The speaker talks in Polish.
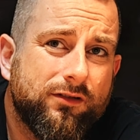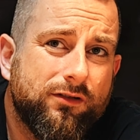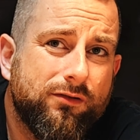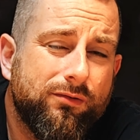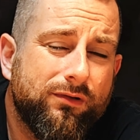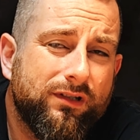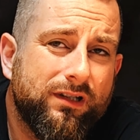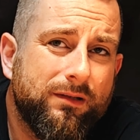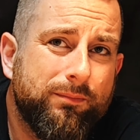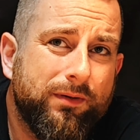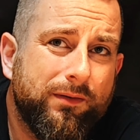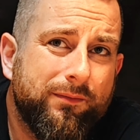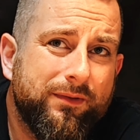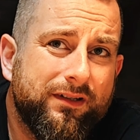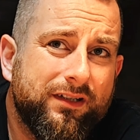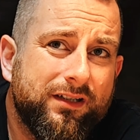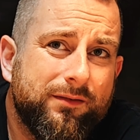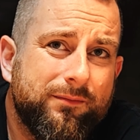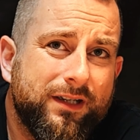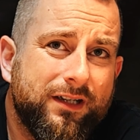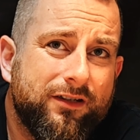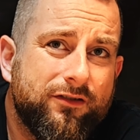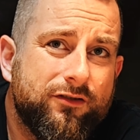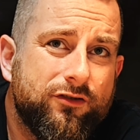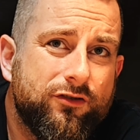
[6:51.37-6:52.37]
Kurde,
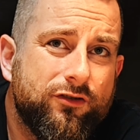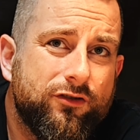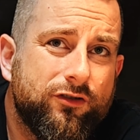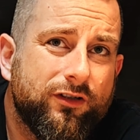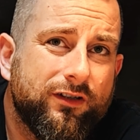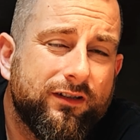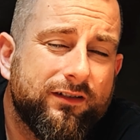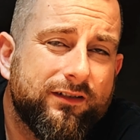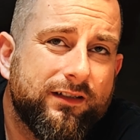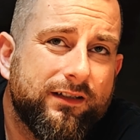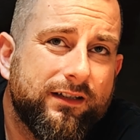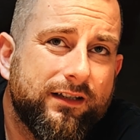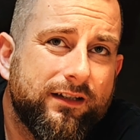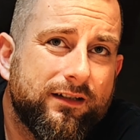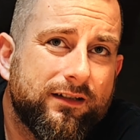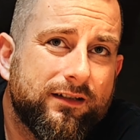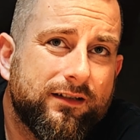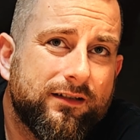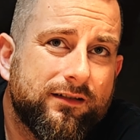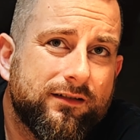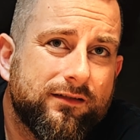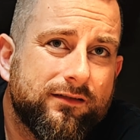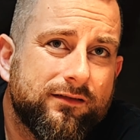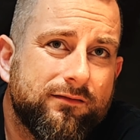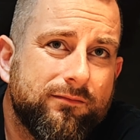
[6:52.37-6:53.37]
pamiętam jak dziś,
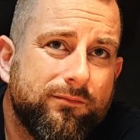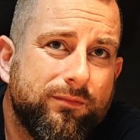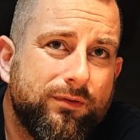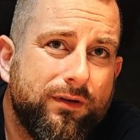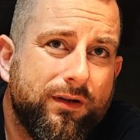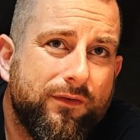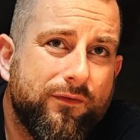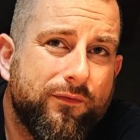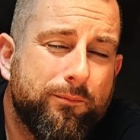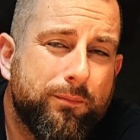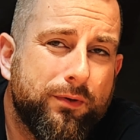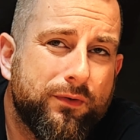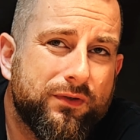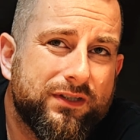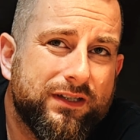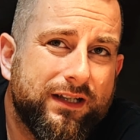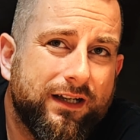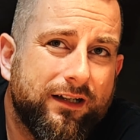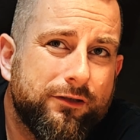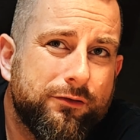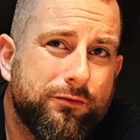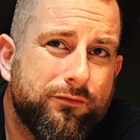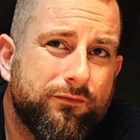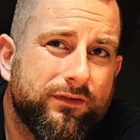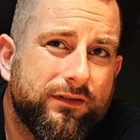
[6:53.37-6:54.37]
jak byłem w
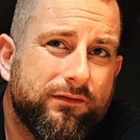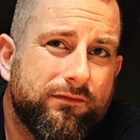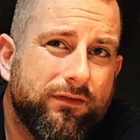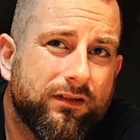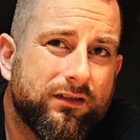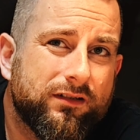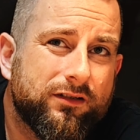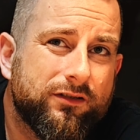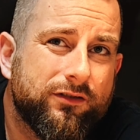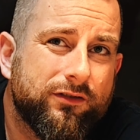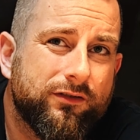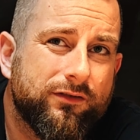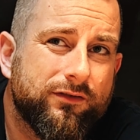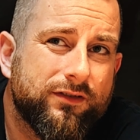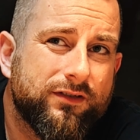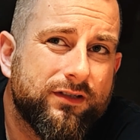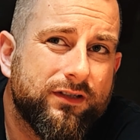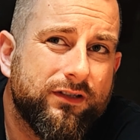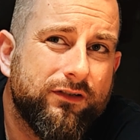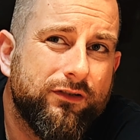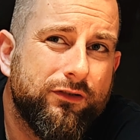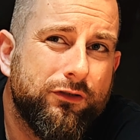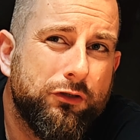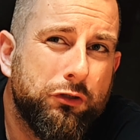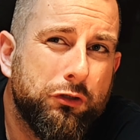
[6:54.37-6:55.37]
Poznaniu w
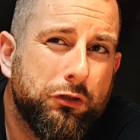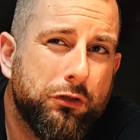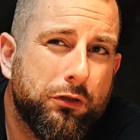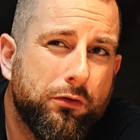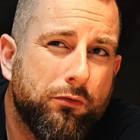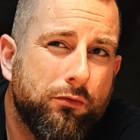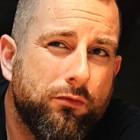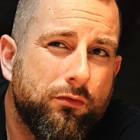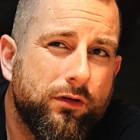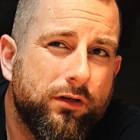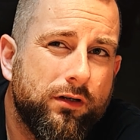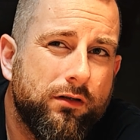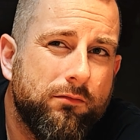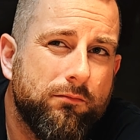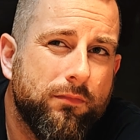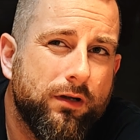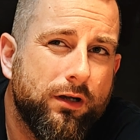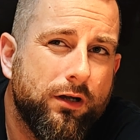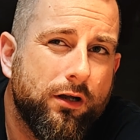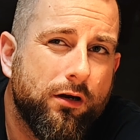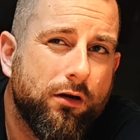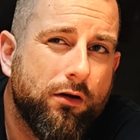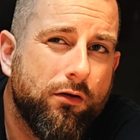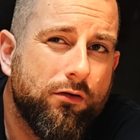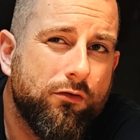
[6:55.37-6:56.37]
2002
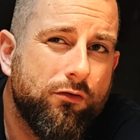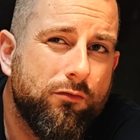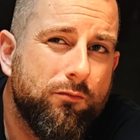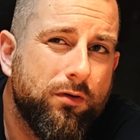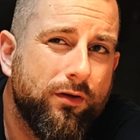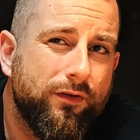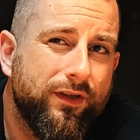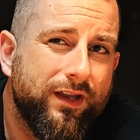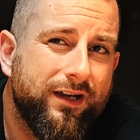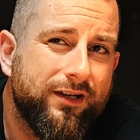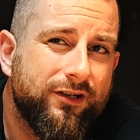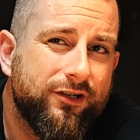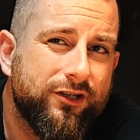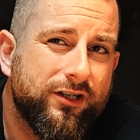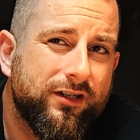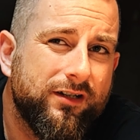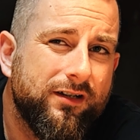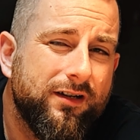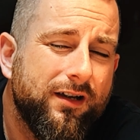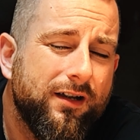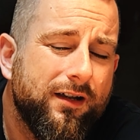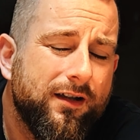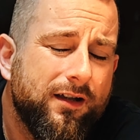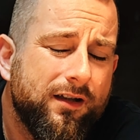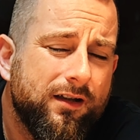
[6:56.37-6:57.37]
roku bodajże,
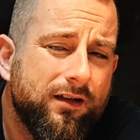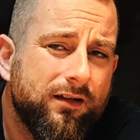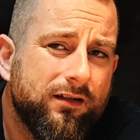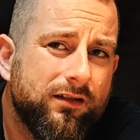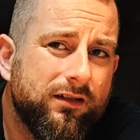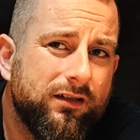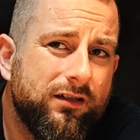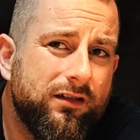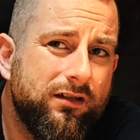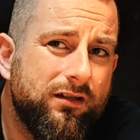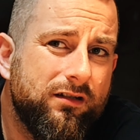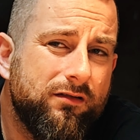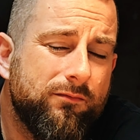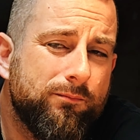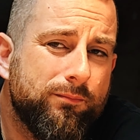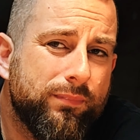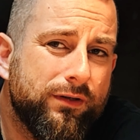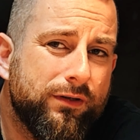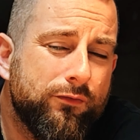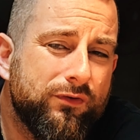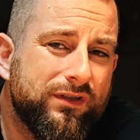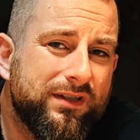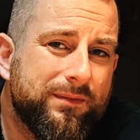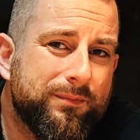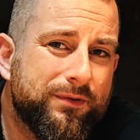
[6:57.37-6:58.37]
i
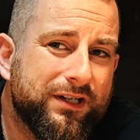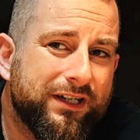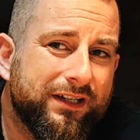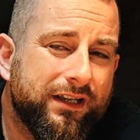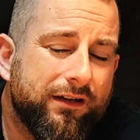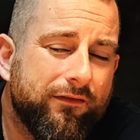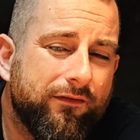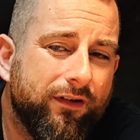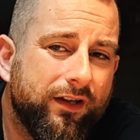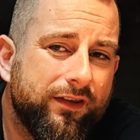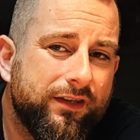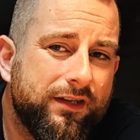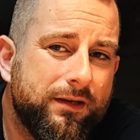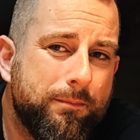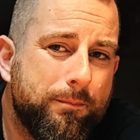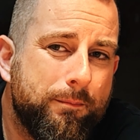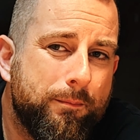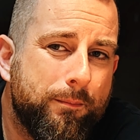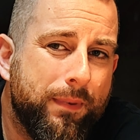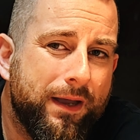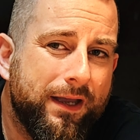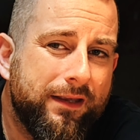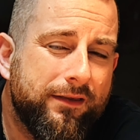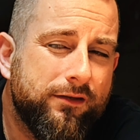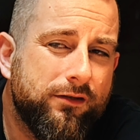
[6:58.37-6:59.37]
był sprzedawany
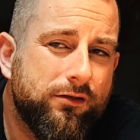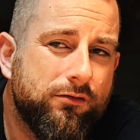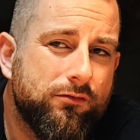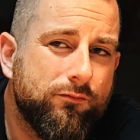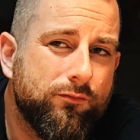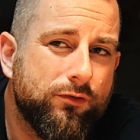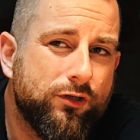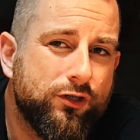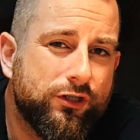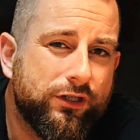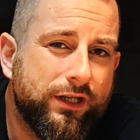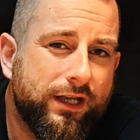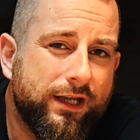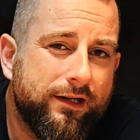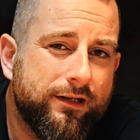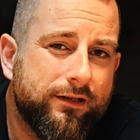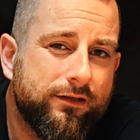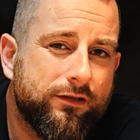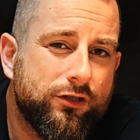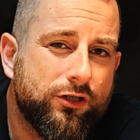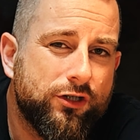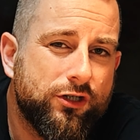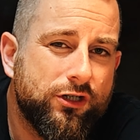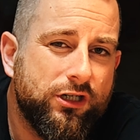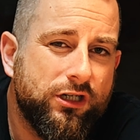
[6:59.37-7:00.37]
Pentium
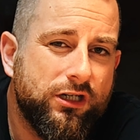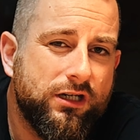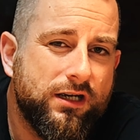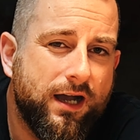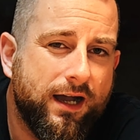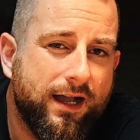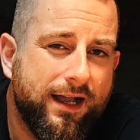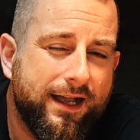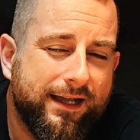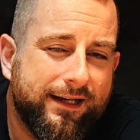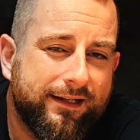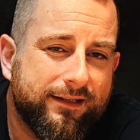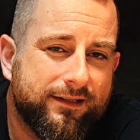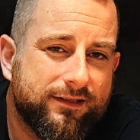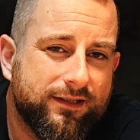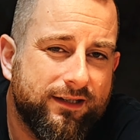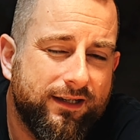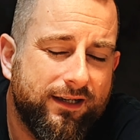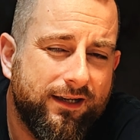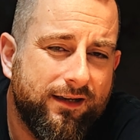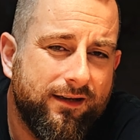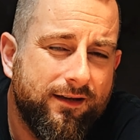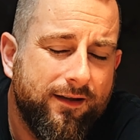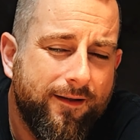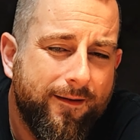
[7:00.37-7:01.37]
4 3 GHz,
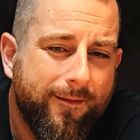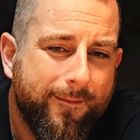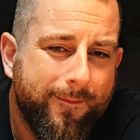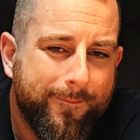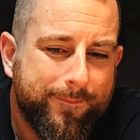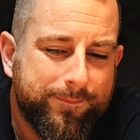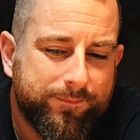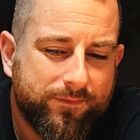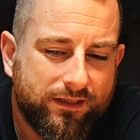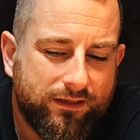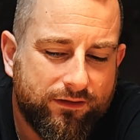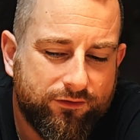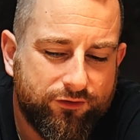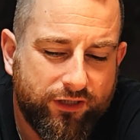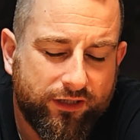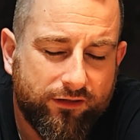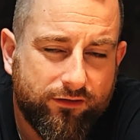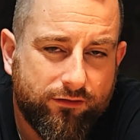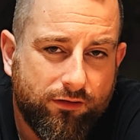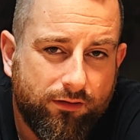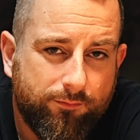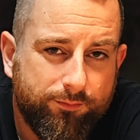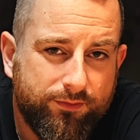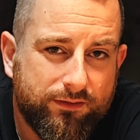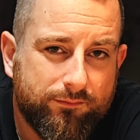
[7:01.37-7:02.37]
gdzie
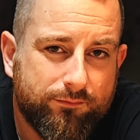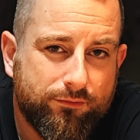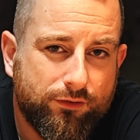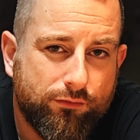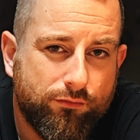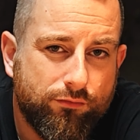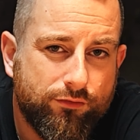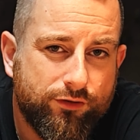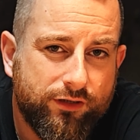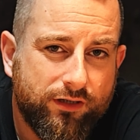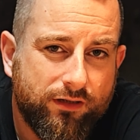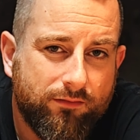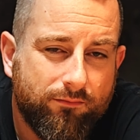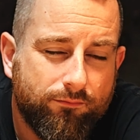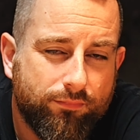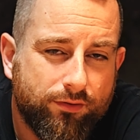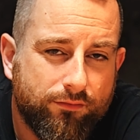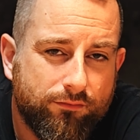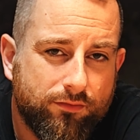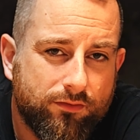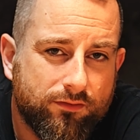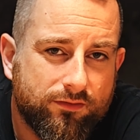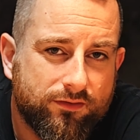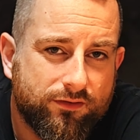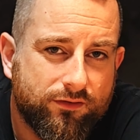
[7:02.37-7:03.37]
drobnym druczkiem
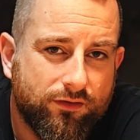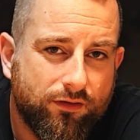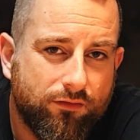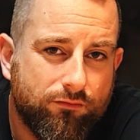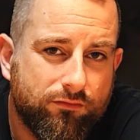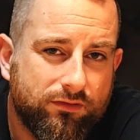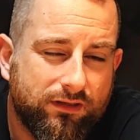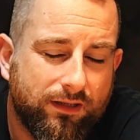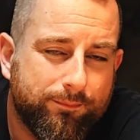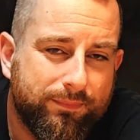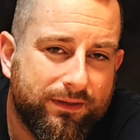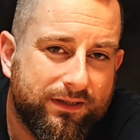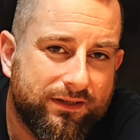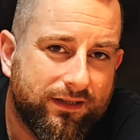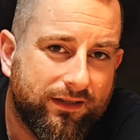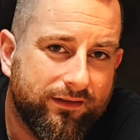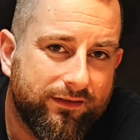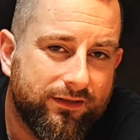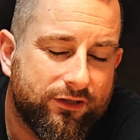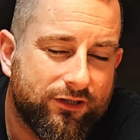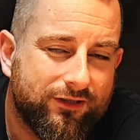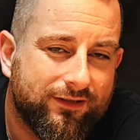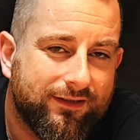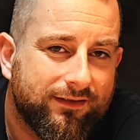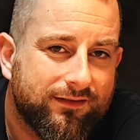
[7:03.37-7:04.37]
było z dołu
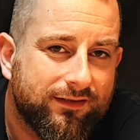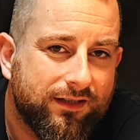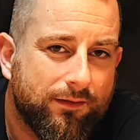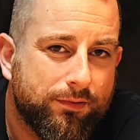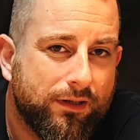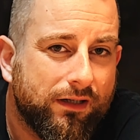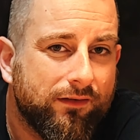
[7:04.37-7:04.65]
napisane, że tak